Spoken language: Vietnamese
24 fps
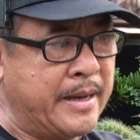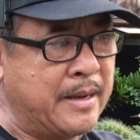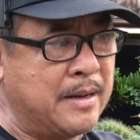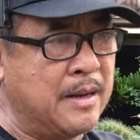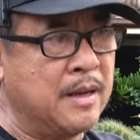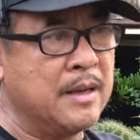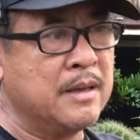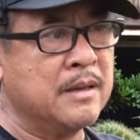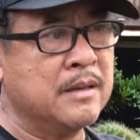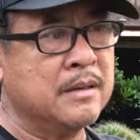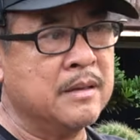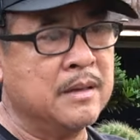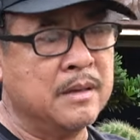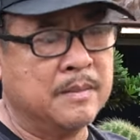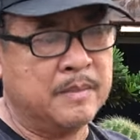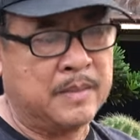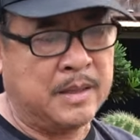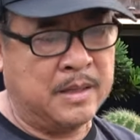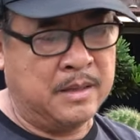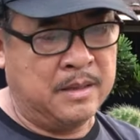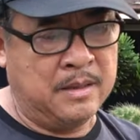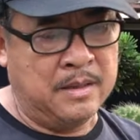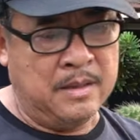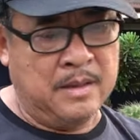thiệt á nhưng
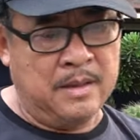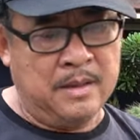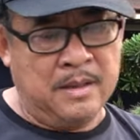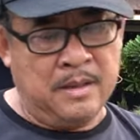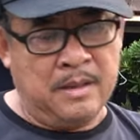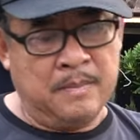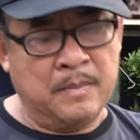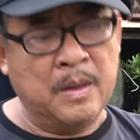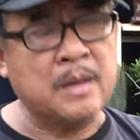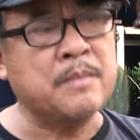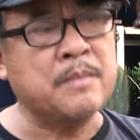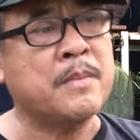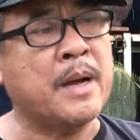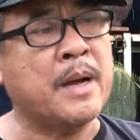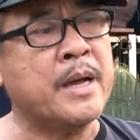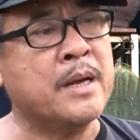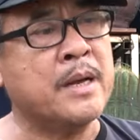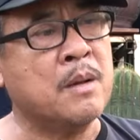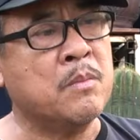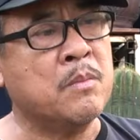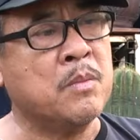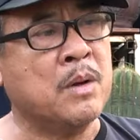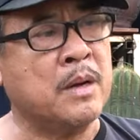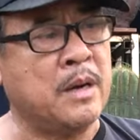mà bưng
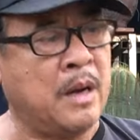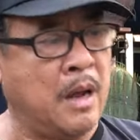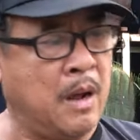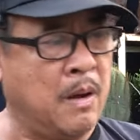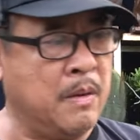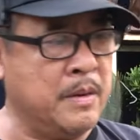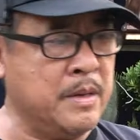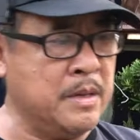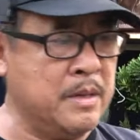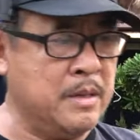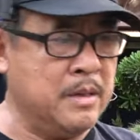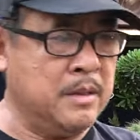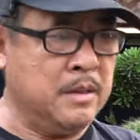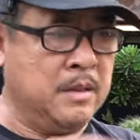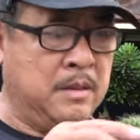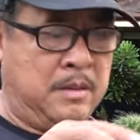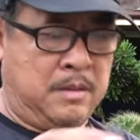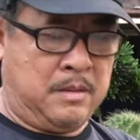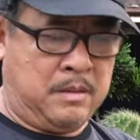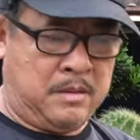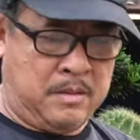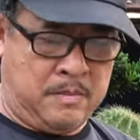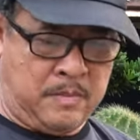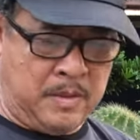bê nó không có nổi
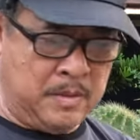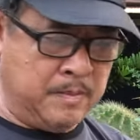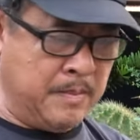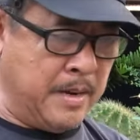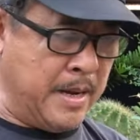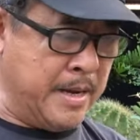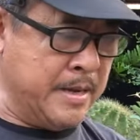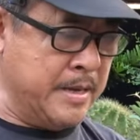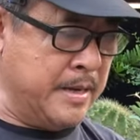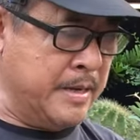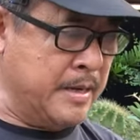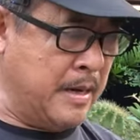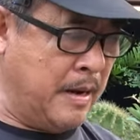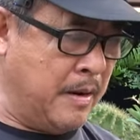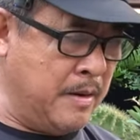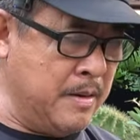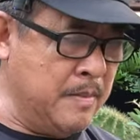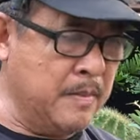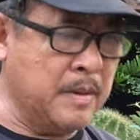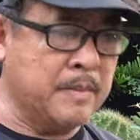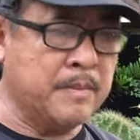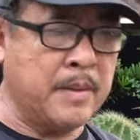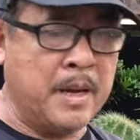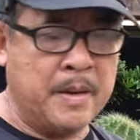bưng bê gì nổi
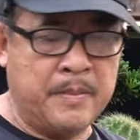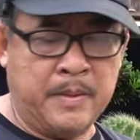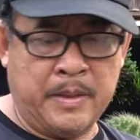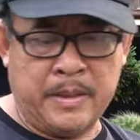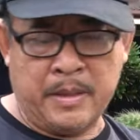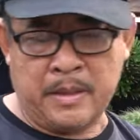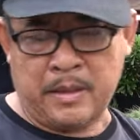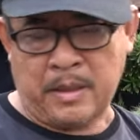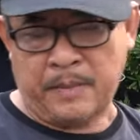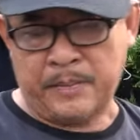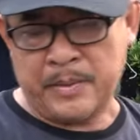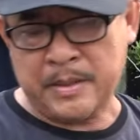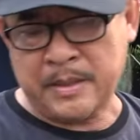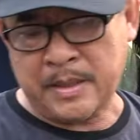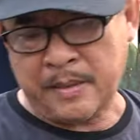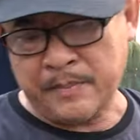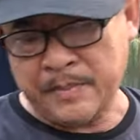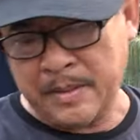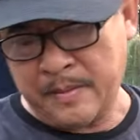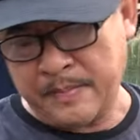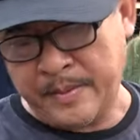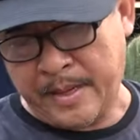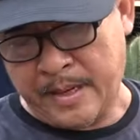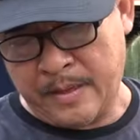bưng bê bữa nào cập tôi sống
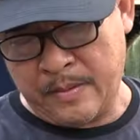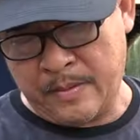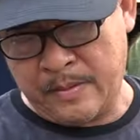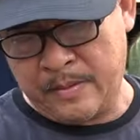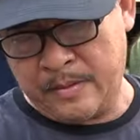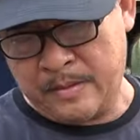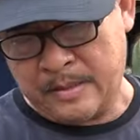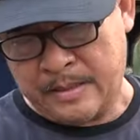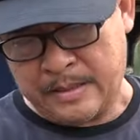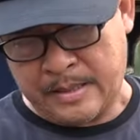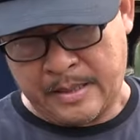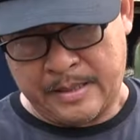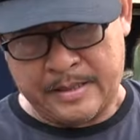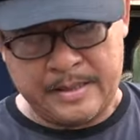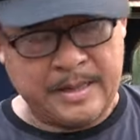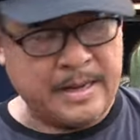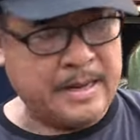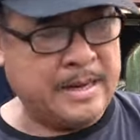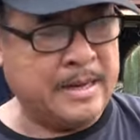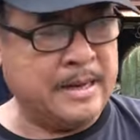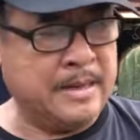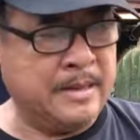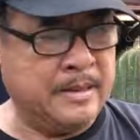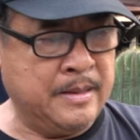chết mẹ luôn à, thành
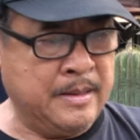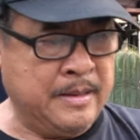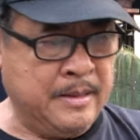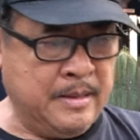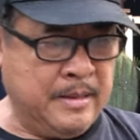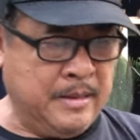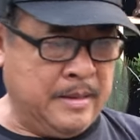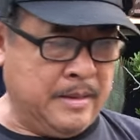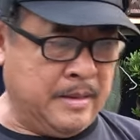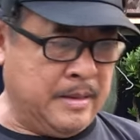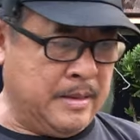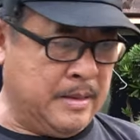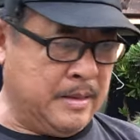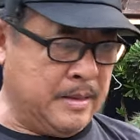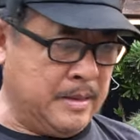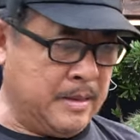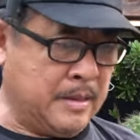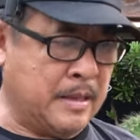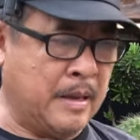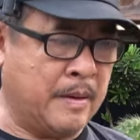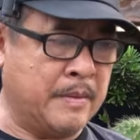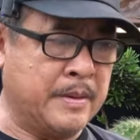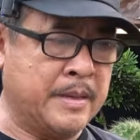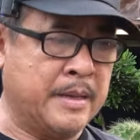ra
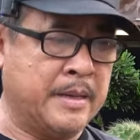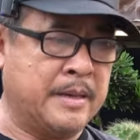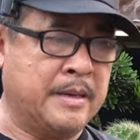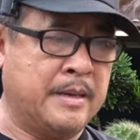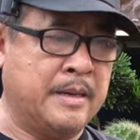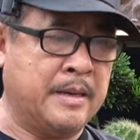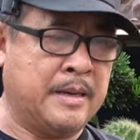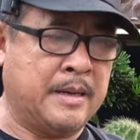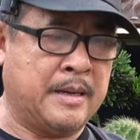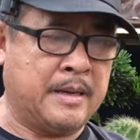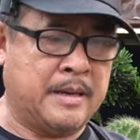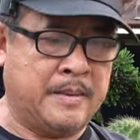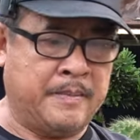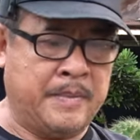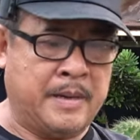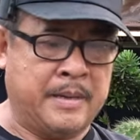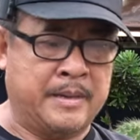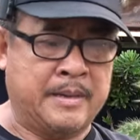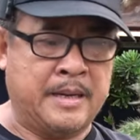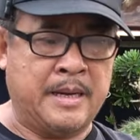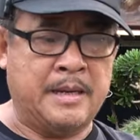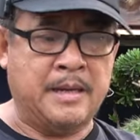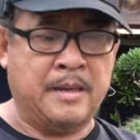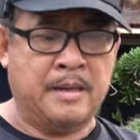à, thôi thì à, mình
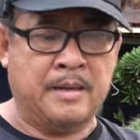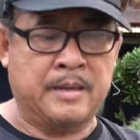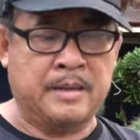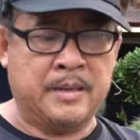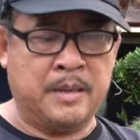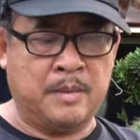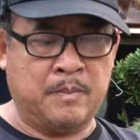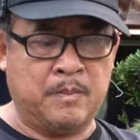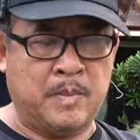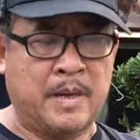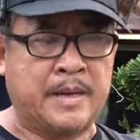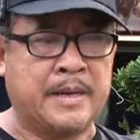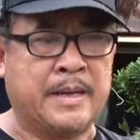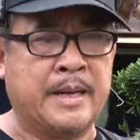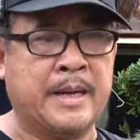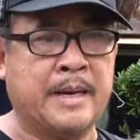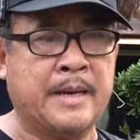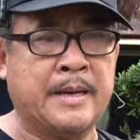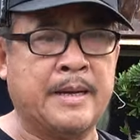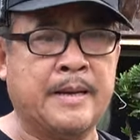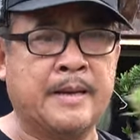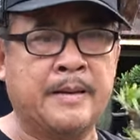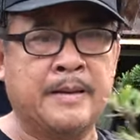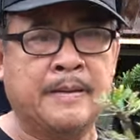phải lượng sức mình đi ha